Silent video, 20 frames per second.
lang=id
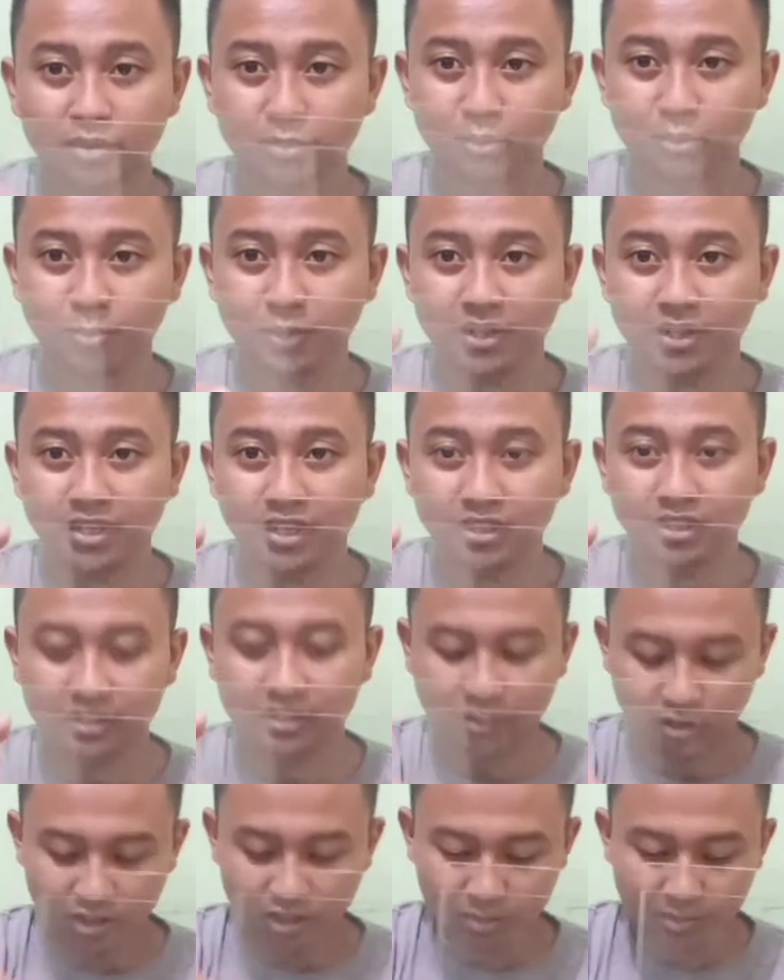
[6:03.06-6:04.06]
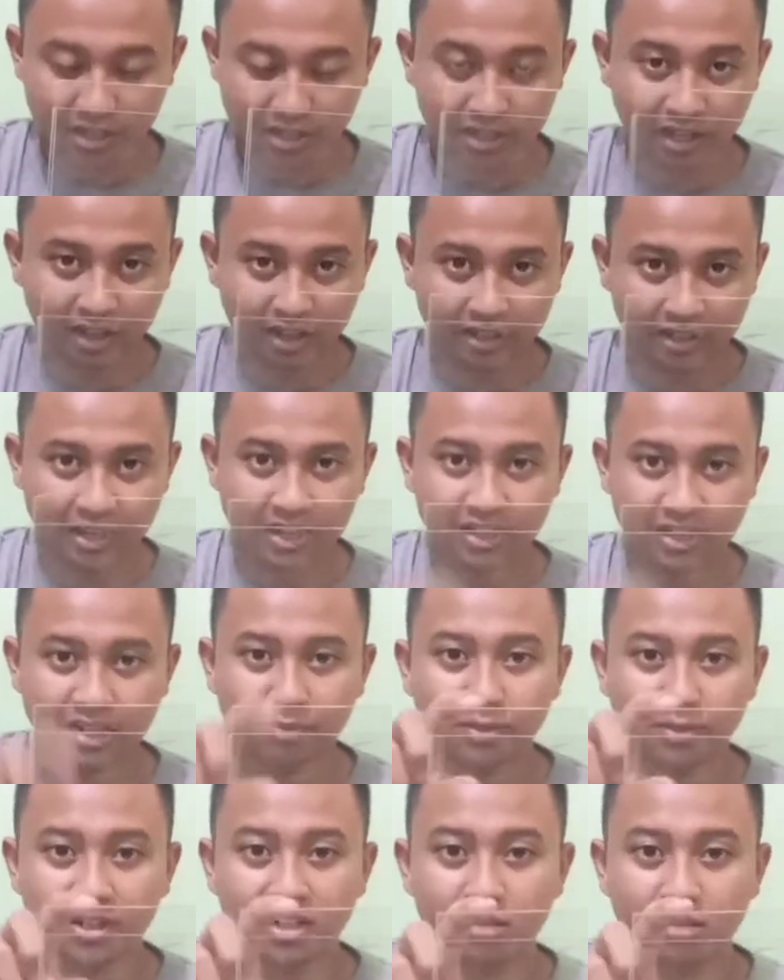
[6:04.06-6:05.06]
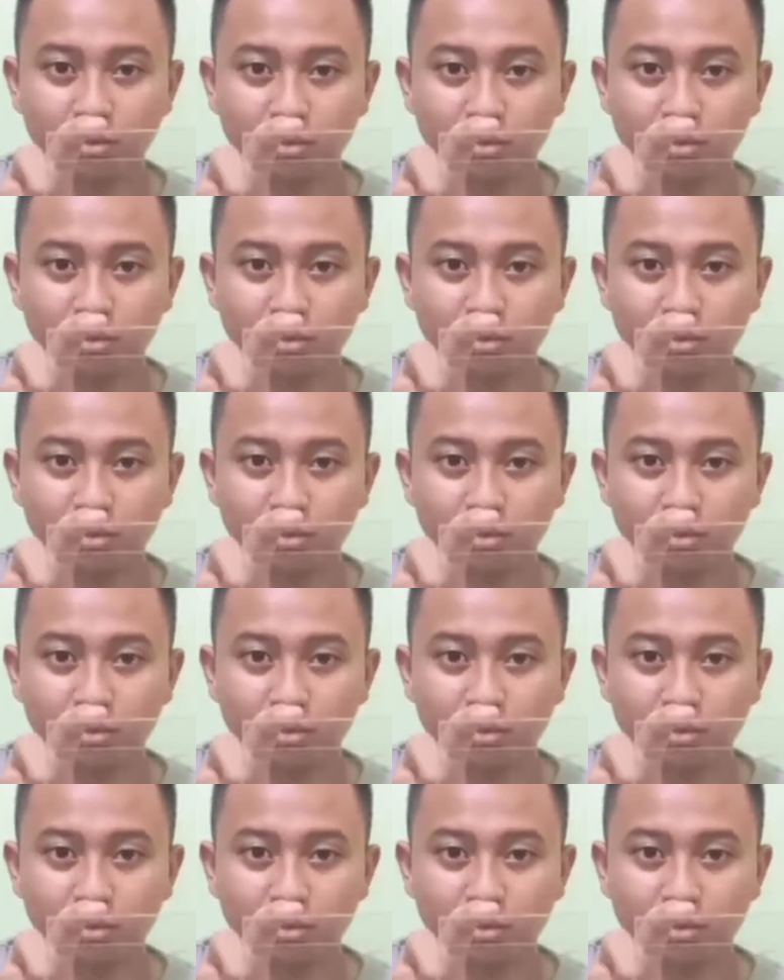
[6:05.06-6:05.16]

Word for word: lebih pendek kita taruh di belakang nah kenapa ini